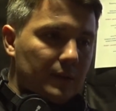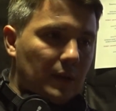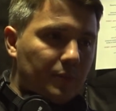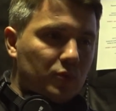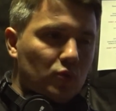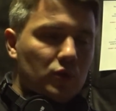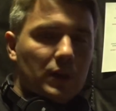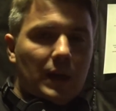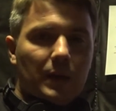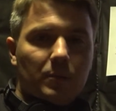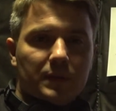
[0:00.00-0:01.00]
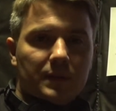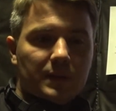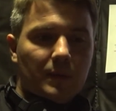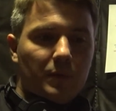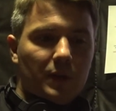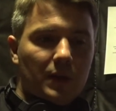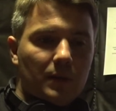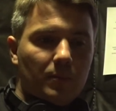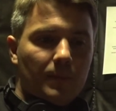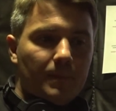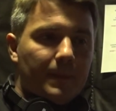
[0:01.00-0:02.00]
обсуждаемый с
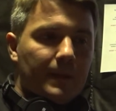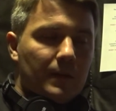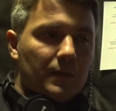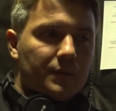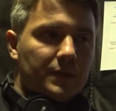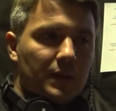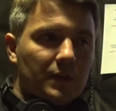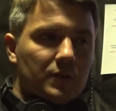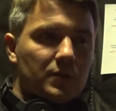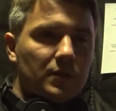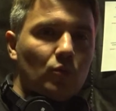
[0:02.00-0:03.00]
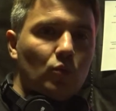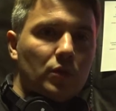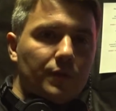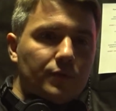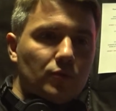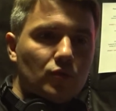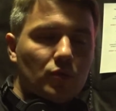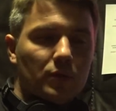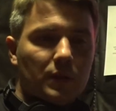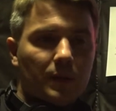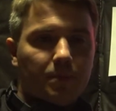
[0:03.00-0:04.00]
изобилием э, всяких слухов, тут
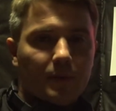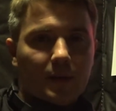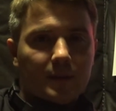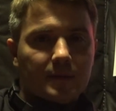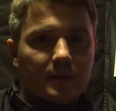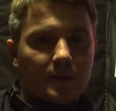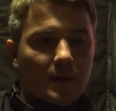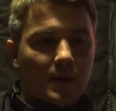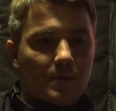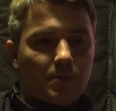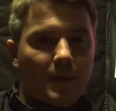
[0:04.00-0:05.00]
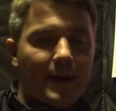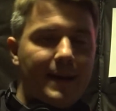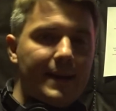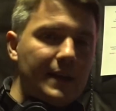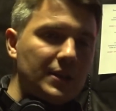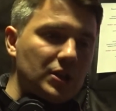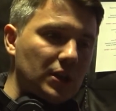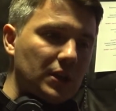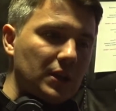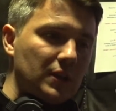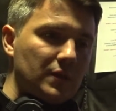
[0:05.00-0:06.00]
желтая пресса,
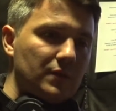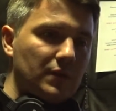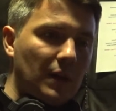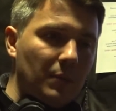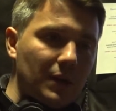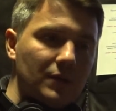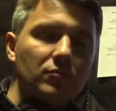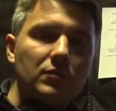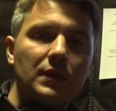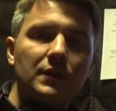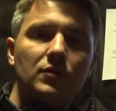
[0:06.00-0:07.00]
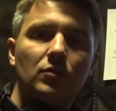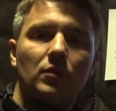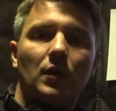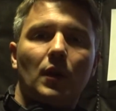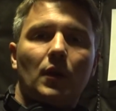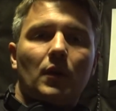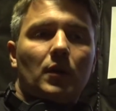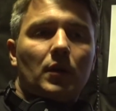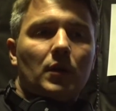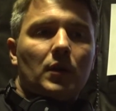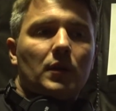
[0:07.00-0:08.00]
болельщики, команду трясет,
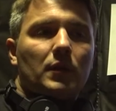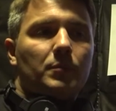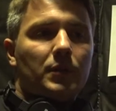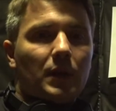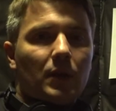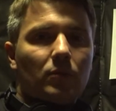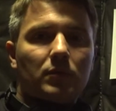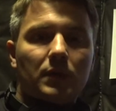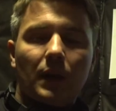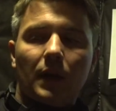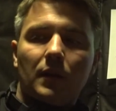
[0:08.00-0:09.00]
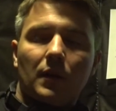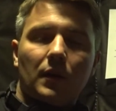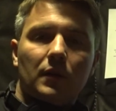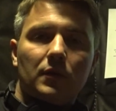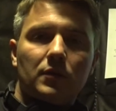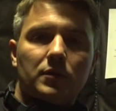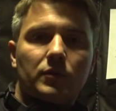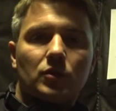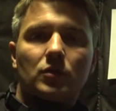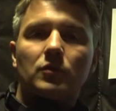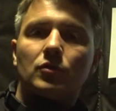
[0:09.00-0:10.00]
э, меняют тренера и
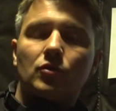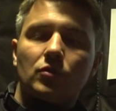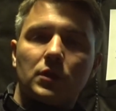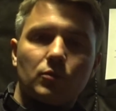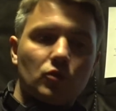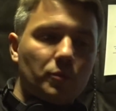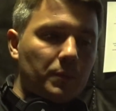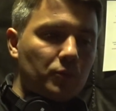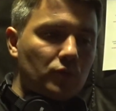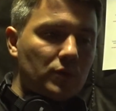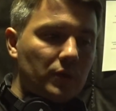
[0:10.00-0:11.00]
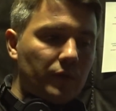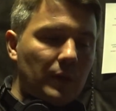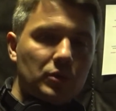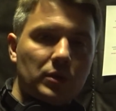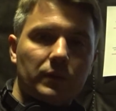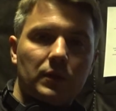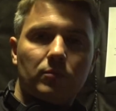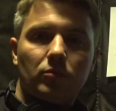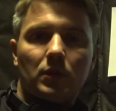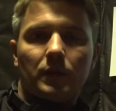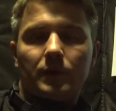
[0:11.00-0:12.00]
завершился еще тем, что пропустили два мяча в
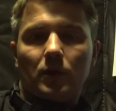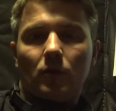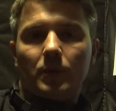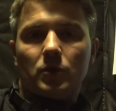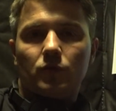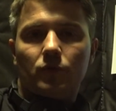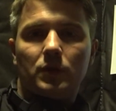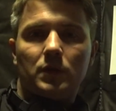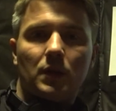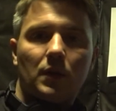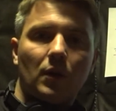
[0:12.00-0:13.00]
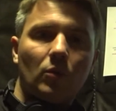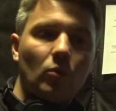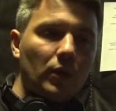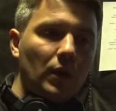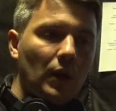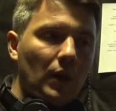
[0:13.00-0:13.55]
Оренбурге, второй мяч увидели какой,